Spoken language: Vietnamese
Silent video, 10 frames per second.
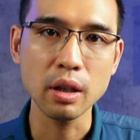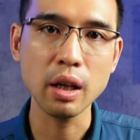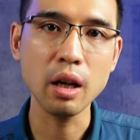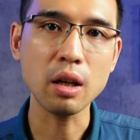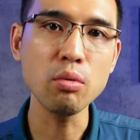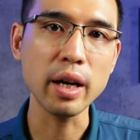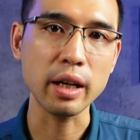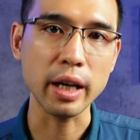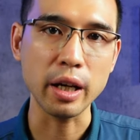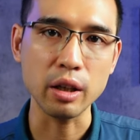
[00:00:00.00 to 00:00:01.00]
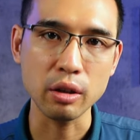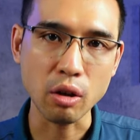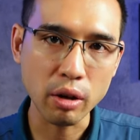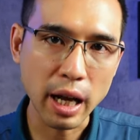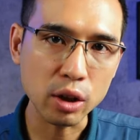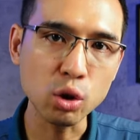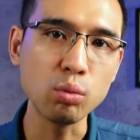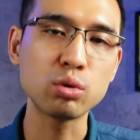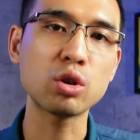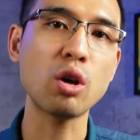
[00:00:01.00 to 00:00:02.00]
cái công nghệ này nó đang
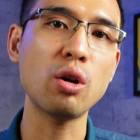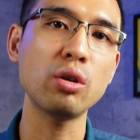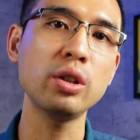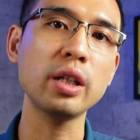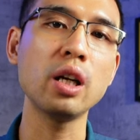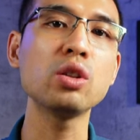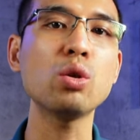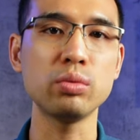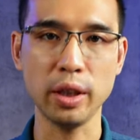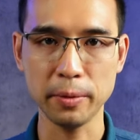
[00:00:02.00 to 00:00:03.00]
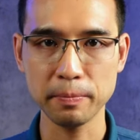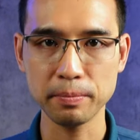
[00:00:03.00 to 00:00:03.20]
dùng cho những cái ứng dụng gì